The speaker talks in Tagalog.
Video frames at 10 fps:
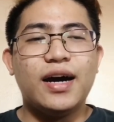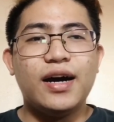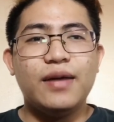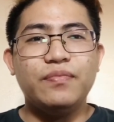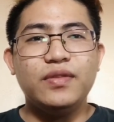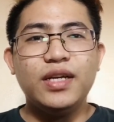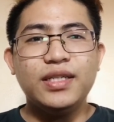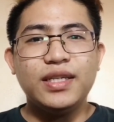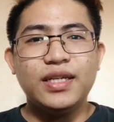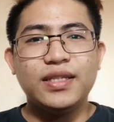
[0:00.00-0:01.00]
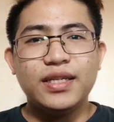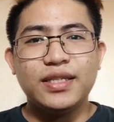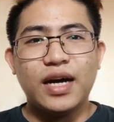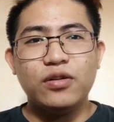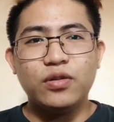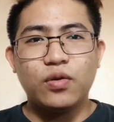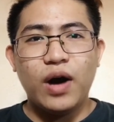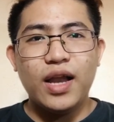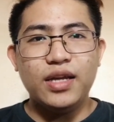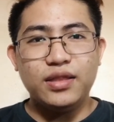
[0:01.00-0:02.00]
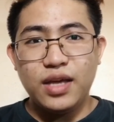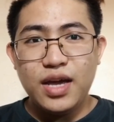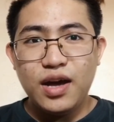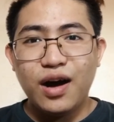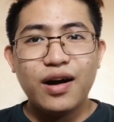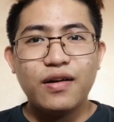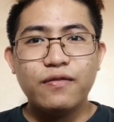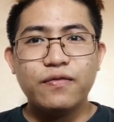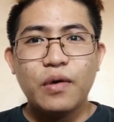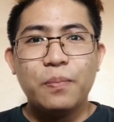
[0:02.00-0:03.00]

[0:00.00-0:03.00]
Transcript: Um, this is the sound quality of